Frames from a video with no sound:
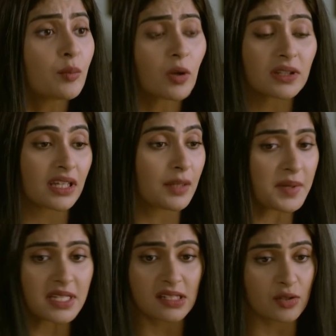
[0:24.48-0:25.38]
बोलते हैं कि
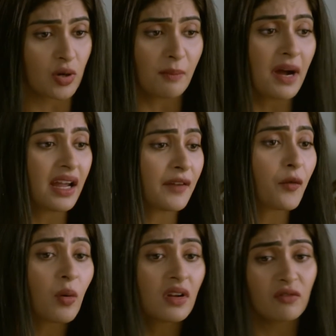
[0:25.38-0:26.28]
पीछे से जो अम्मा है
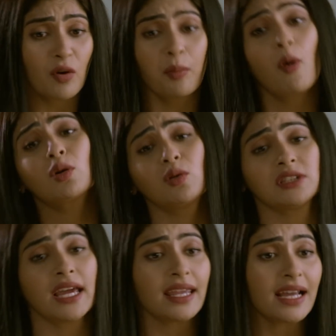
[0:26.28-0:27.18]
वो वो बोर हो
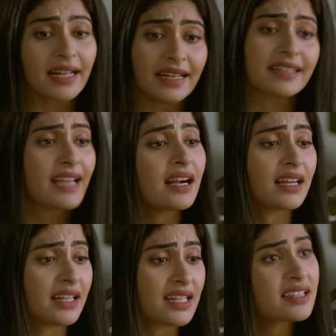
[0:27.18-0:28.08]
जाएंगी अकेले क्या
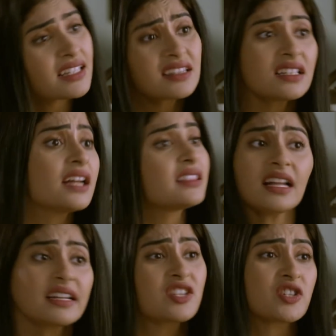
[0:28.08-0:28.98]
करेंगी तो इतना
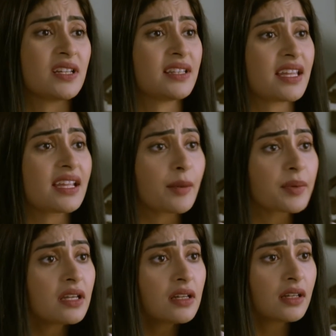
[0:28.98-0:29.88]
इतना टेंशन लेते हैं
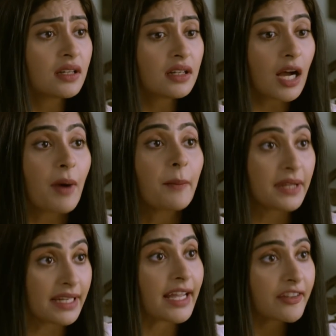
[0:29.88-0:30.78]
आपकी अब
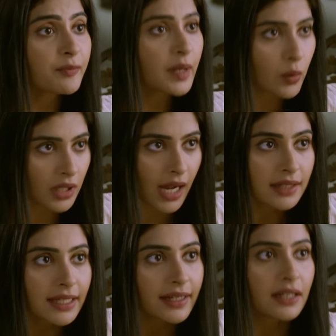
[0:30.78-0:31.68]
आपकी लाइफ में कोई आ
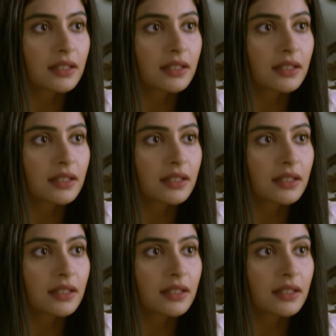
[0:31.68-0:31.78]
जाएगा